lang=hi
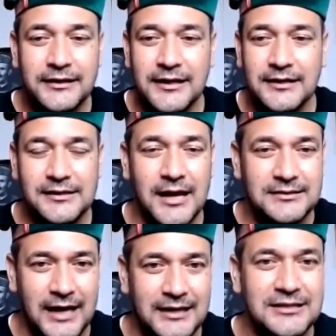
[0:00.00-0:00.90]
ये
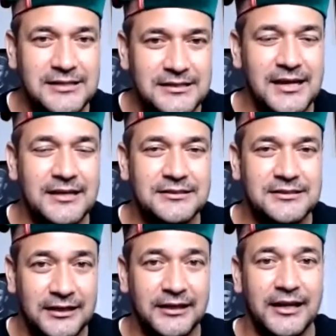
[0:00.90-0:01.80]
सारी चीजें
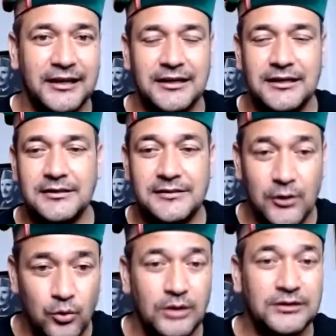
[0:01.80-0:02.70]
सीखने की
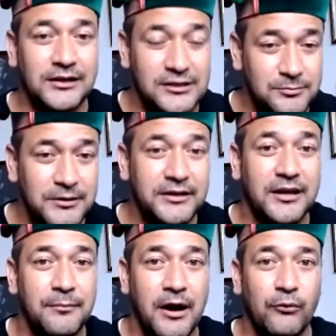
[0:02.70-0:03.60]
जरूरत कश्मीर
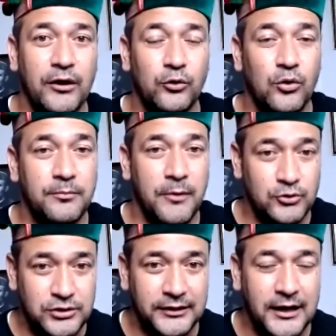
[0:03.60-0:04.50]
के बागवानों को
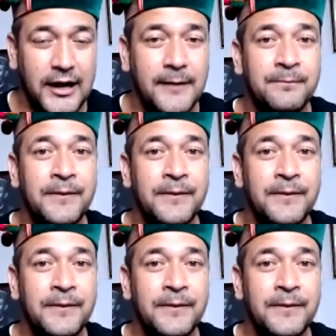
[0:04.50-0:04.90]
बहुत ज्यादा है